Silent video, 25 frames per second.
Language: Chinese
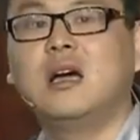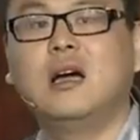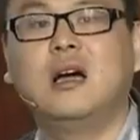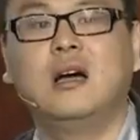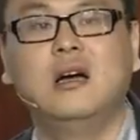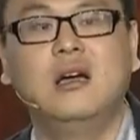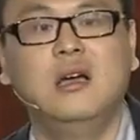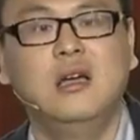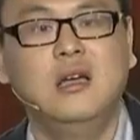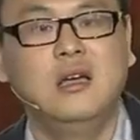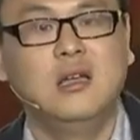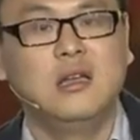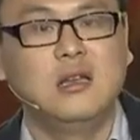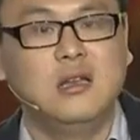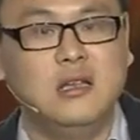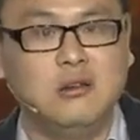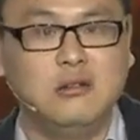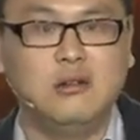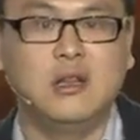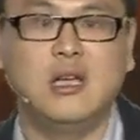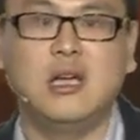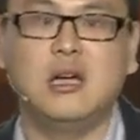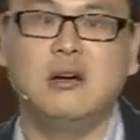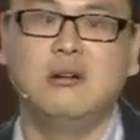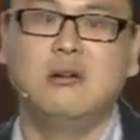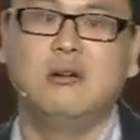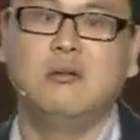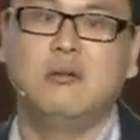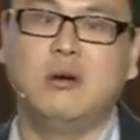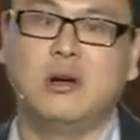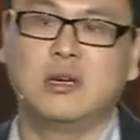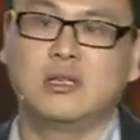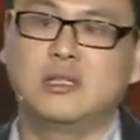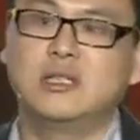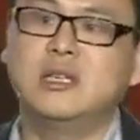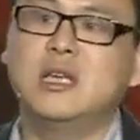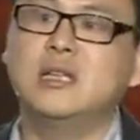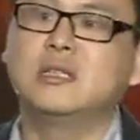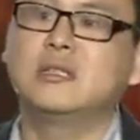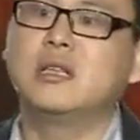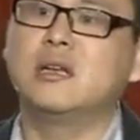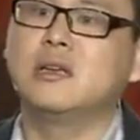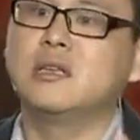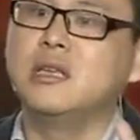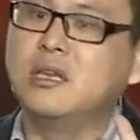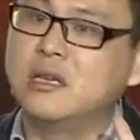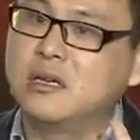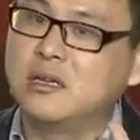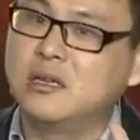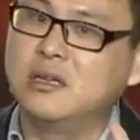的流量往线
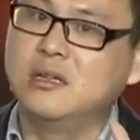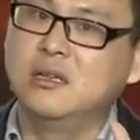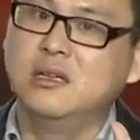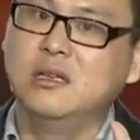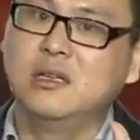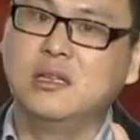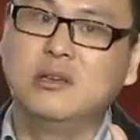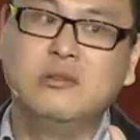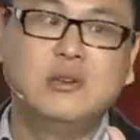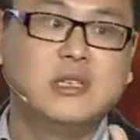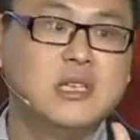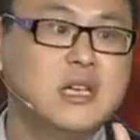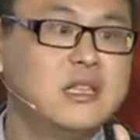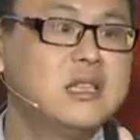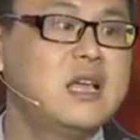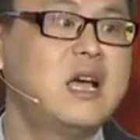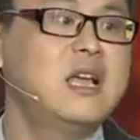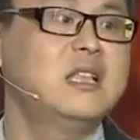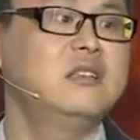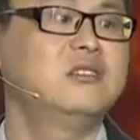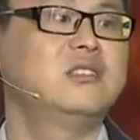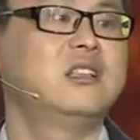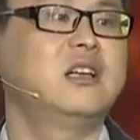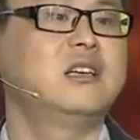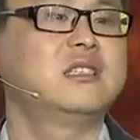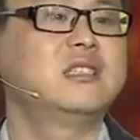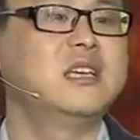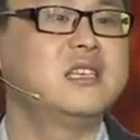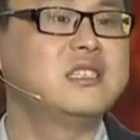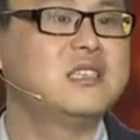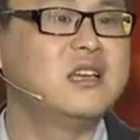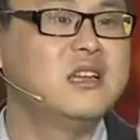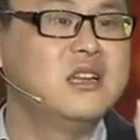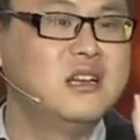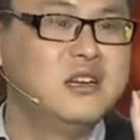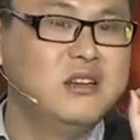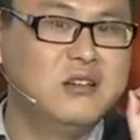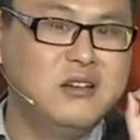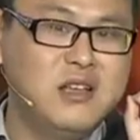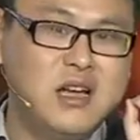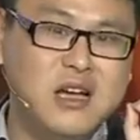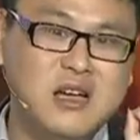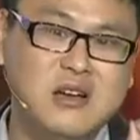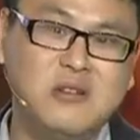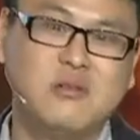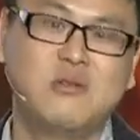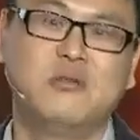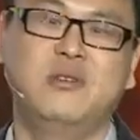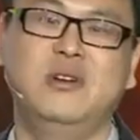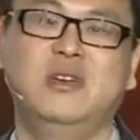上引，因为现在大家都知道线上的流量
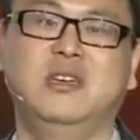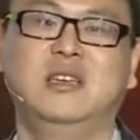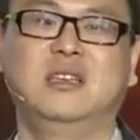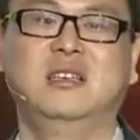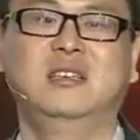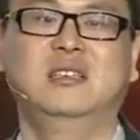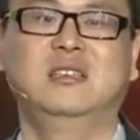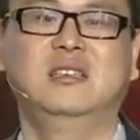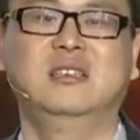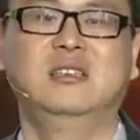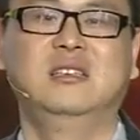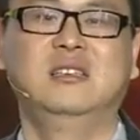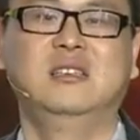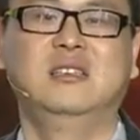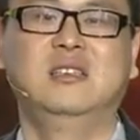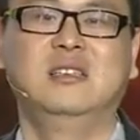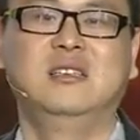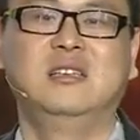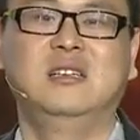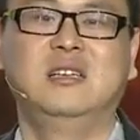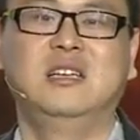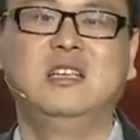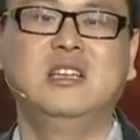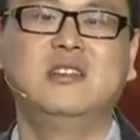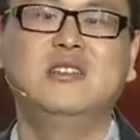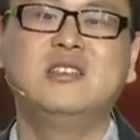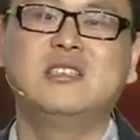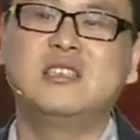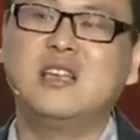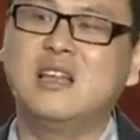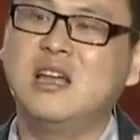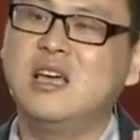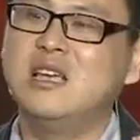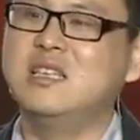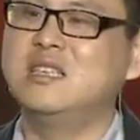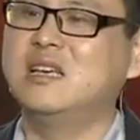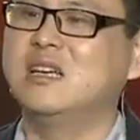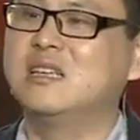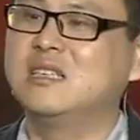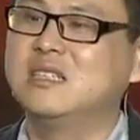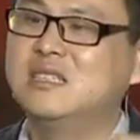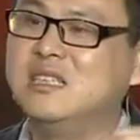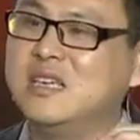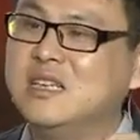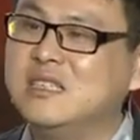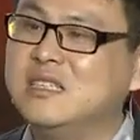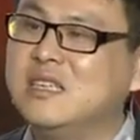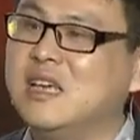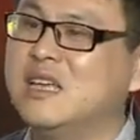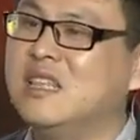很贵，理论上来讲
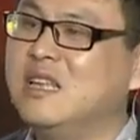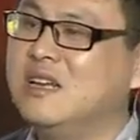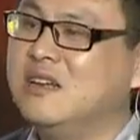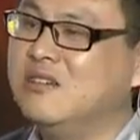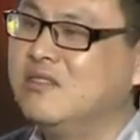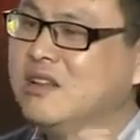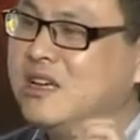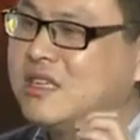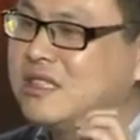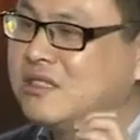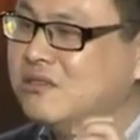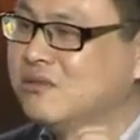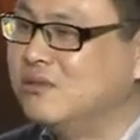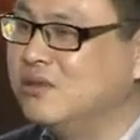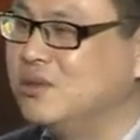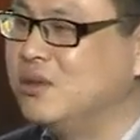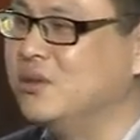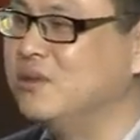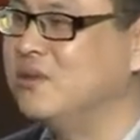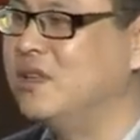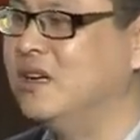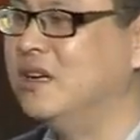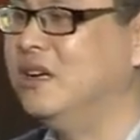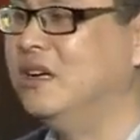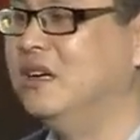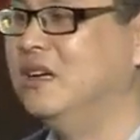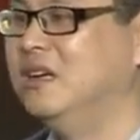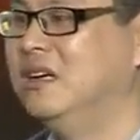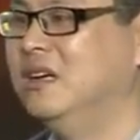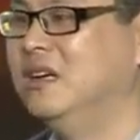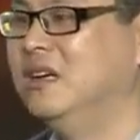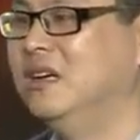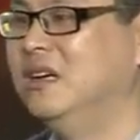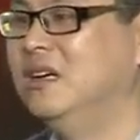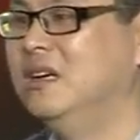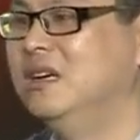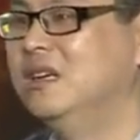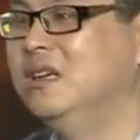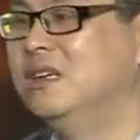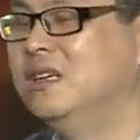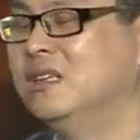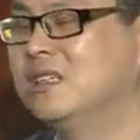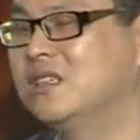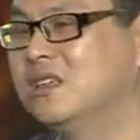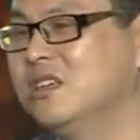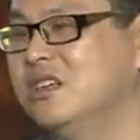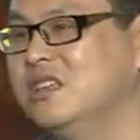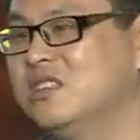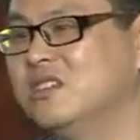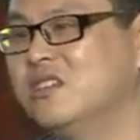线下的流量是无穷的，
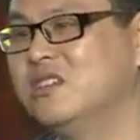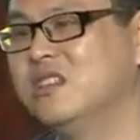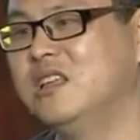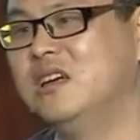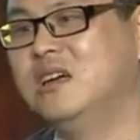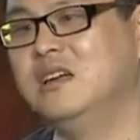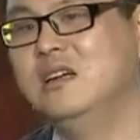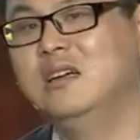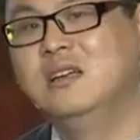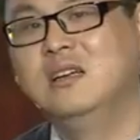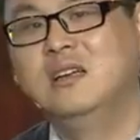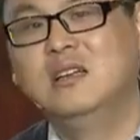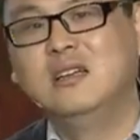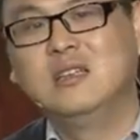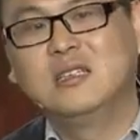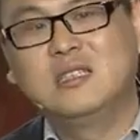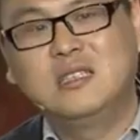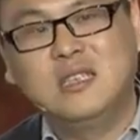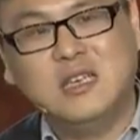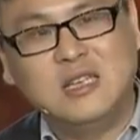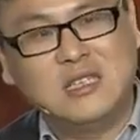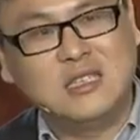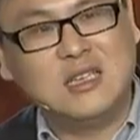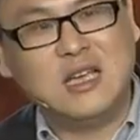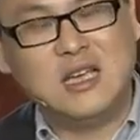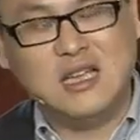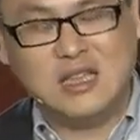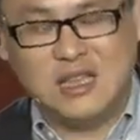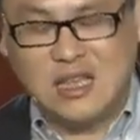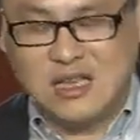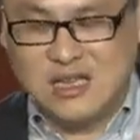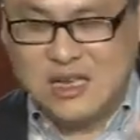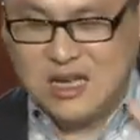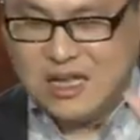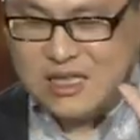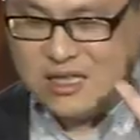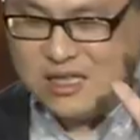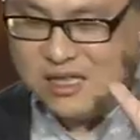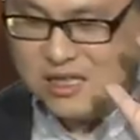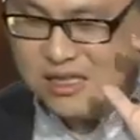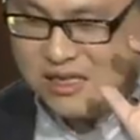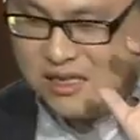所以说呢，现在大家